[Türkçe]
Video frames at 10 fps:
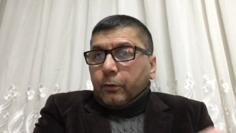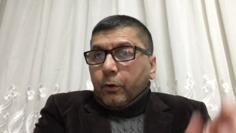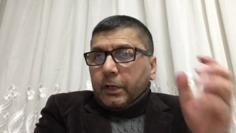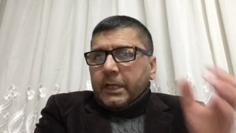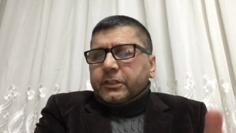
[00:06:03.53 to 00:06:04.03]

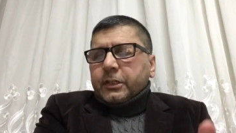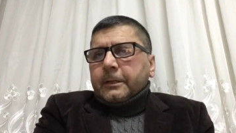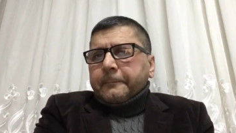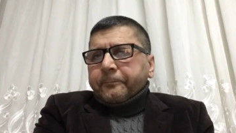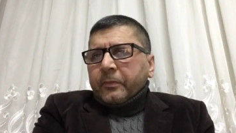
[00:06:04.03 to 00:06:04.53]
Öyle
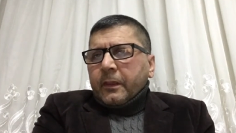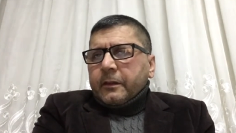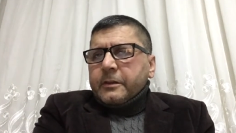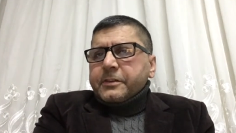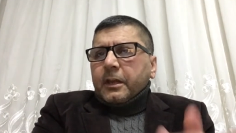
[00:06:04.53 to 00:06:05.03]
ki
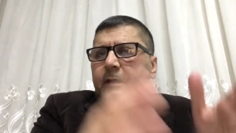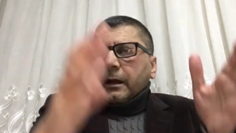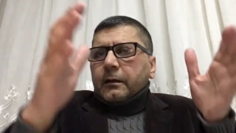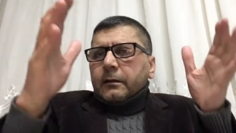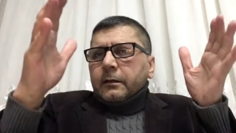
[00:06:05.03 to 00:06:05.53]

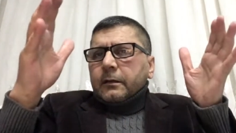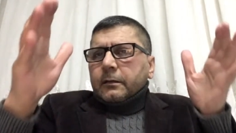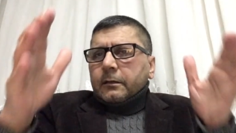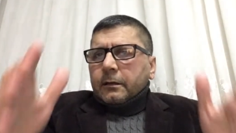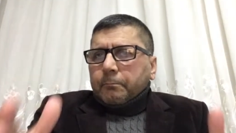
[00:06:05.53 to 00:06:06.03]
insanlar
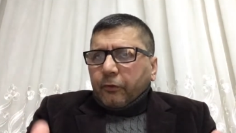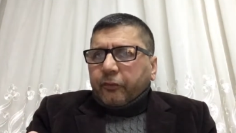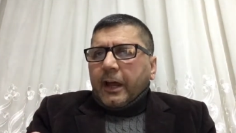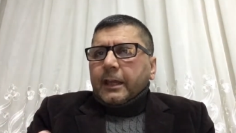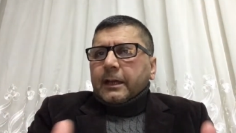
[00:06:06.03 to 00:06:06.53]
e, bu
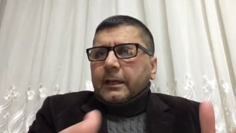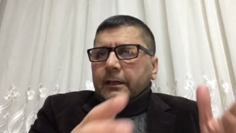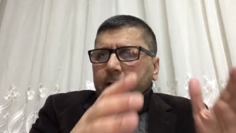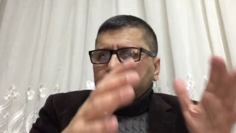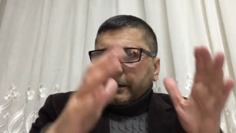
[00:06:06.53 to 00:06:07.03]

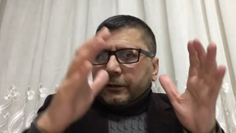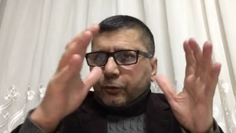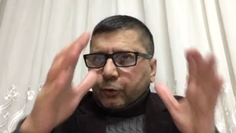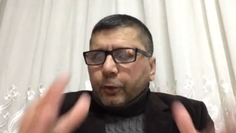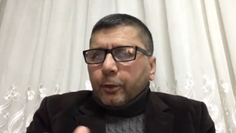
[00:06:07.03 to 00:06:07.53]
saygını
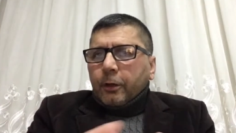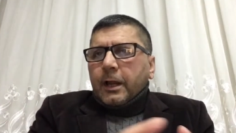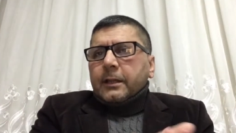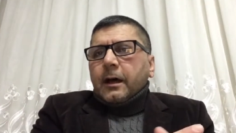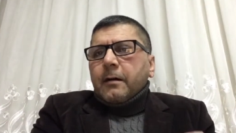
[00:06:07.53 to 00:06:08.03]

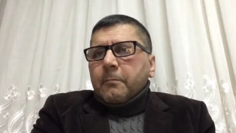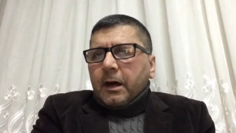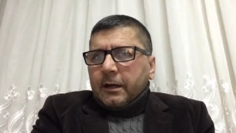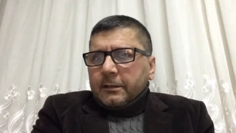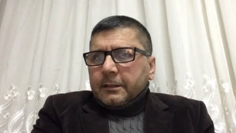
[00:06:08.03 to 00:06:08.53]
görüyorlardı
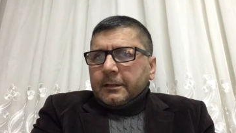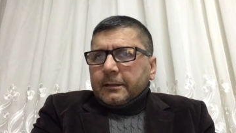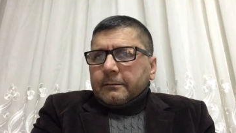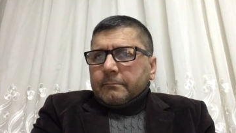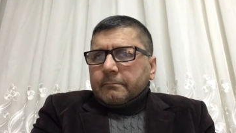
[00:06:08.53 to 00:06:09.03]
ama
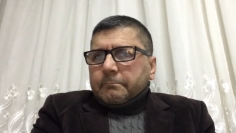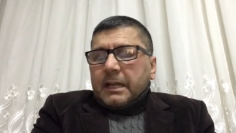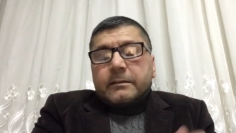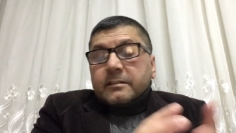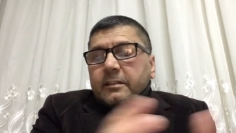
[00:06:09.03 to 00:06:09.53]

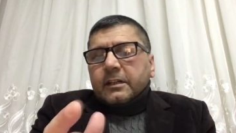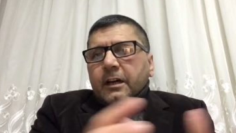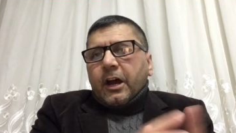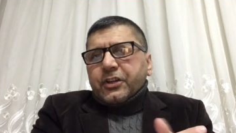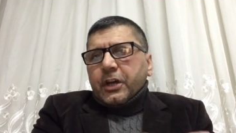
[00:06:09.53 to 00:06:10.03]
ben
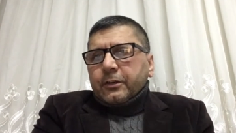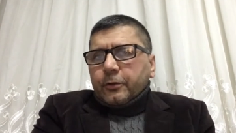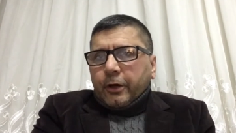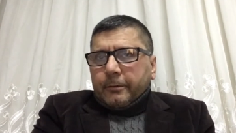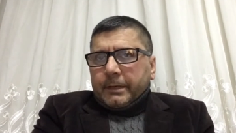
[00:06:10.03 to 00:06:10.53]
sınırı aşan
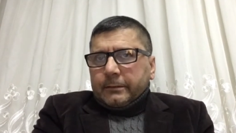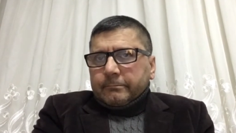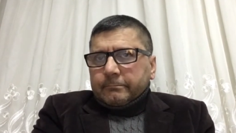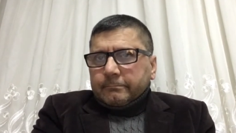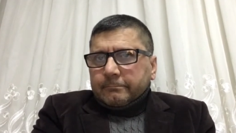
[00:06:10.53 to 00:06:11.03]
görmedim.
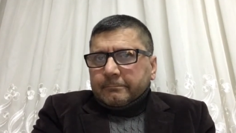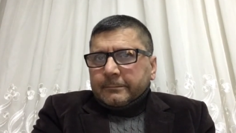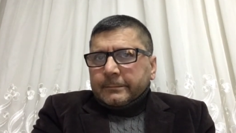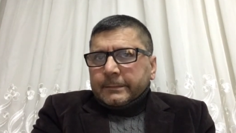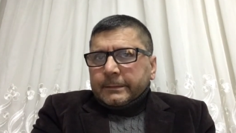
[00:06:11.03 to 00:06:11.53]

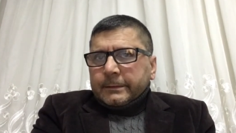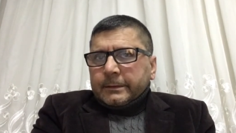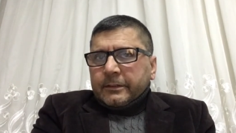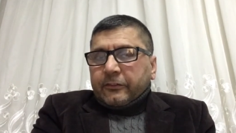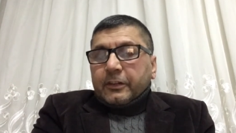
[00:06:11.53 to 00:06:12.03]

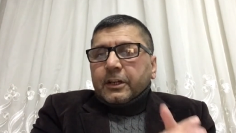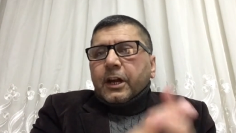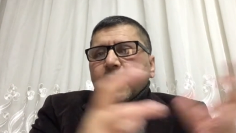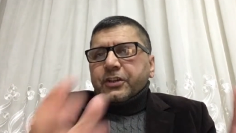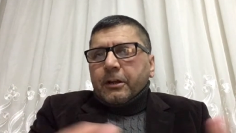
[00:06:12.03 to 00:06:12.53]

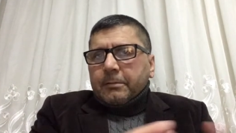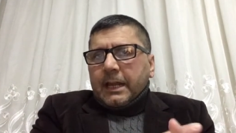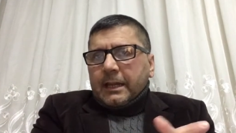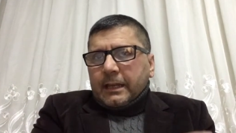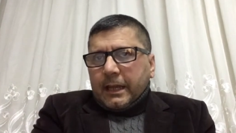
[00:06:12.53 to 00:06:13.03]
Sınırı
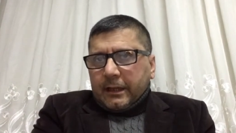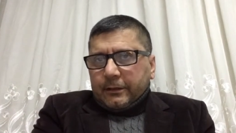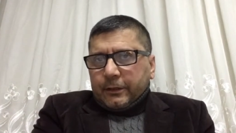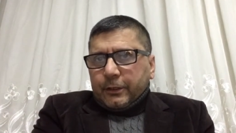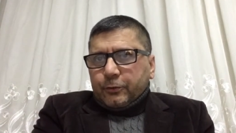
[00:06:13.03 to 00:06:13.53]
aşabilen de
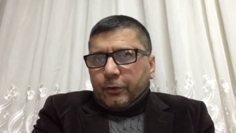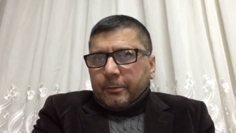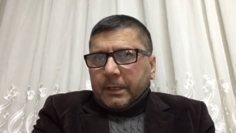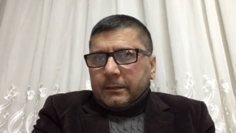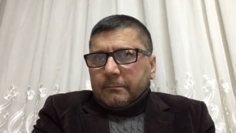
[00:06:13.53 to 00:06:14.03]
e,
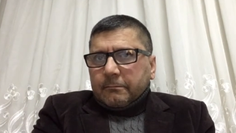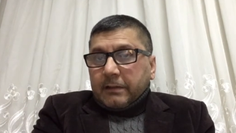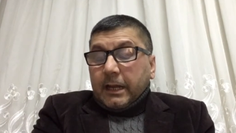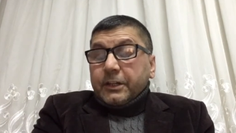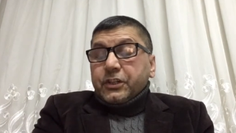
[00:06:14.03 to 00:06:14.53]
görmedim.
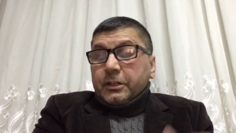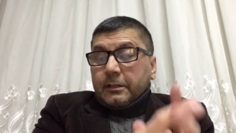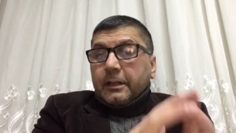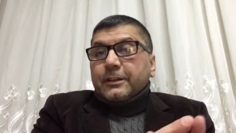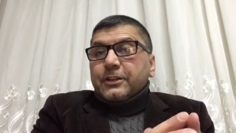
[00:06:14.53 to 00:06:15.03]
Ve işin
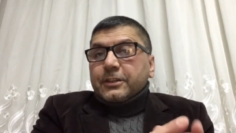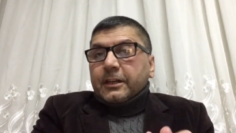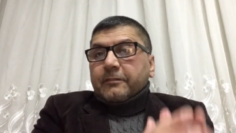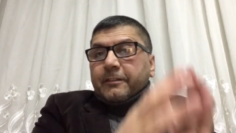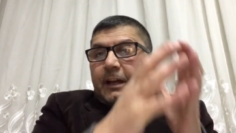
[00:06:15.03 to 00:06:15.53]
ilginç
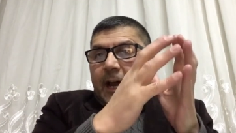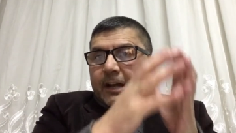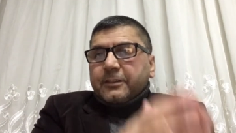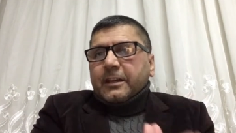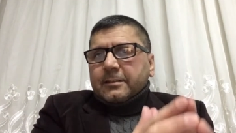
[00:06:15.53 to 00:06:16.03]
tarafı
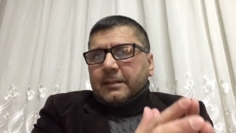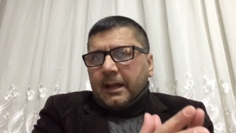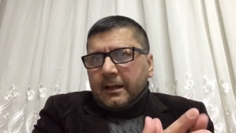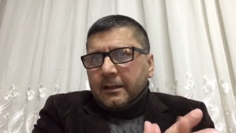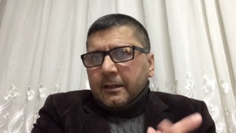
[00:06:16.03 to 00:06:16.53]
herkes
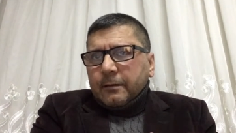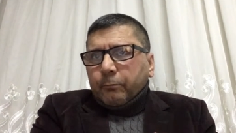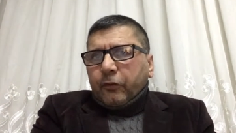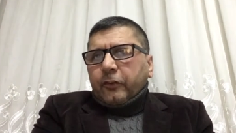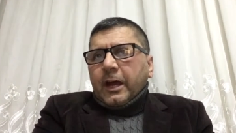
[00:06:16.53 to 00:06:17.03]
de
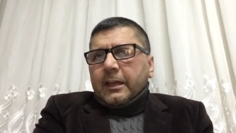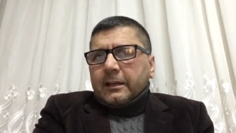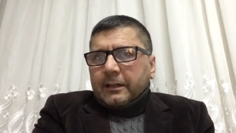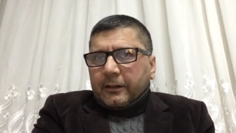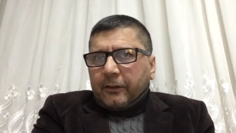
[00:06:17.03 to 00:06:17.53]
bu
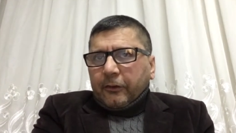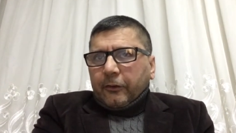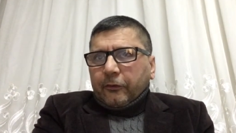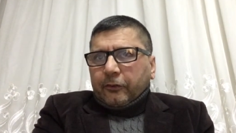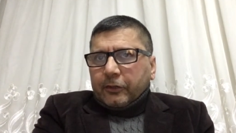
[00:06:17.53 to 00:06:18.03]
saygı
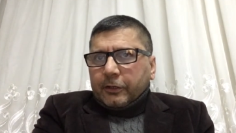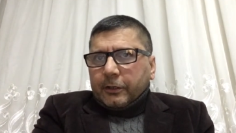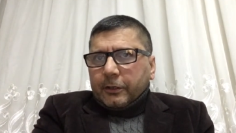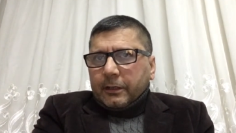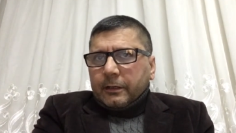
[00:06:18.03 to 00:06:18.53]

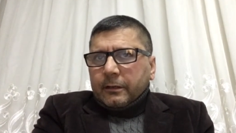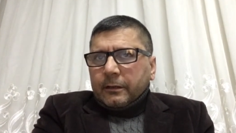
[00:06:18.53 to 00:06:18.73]
sınırını